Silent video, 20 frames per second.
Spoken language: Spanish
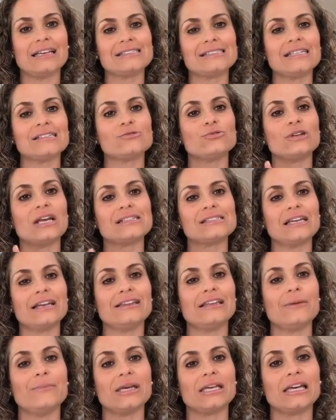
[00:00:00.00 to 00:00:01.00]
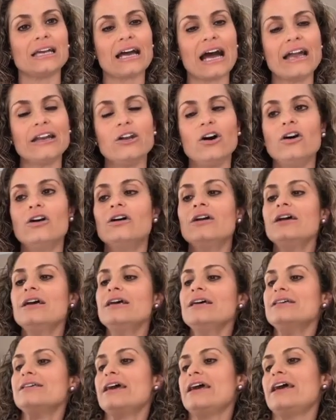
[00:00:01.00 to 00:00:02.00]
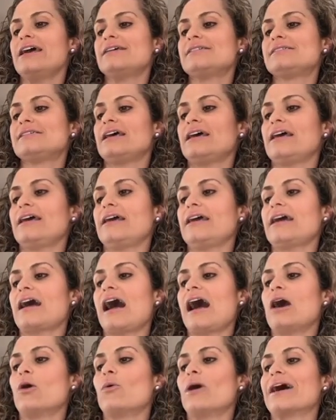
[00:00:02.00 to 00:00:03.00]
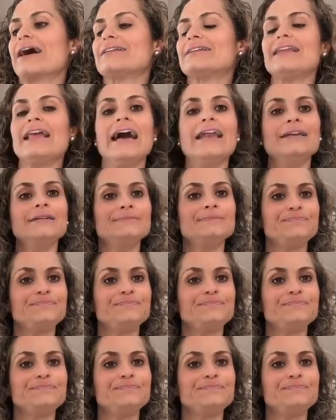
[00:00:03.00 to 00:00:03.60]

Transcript: Este es un aceite mexicano, es eh, aguacatlán,